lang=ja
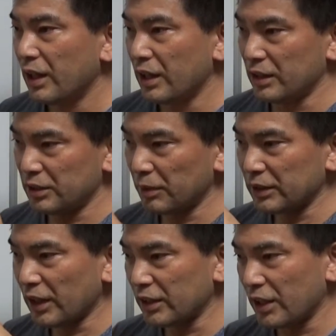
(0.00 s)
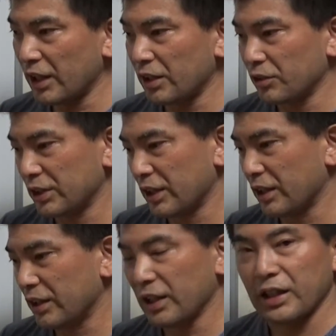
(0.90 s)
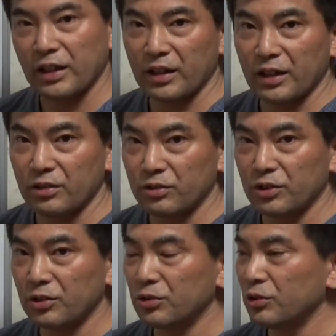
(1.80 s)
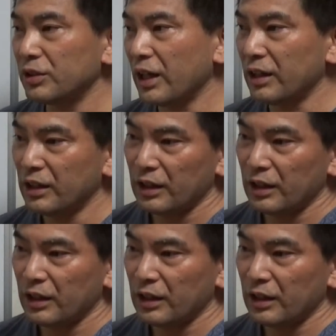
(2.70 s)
一番最低限の力でいられるっていう風な、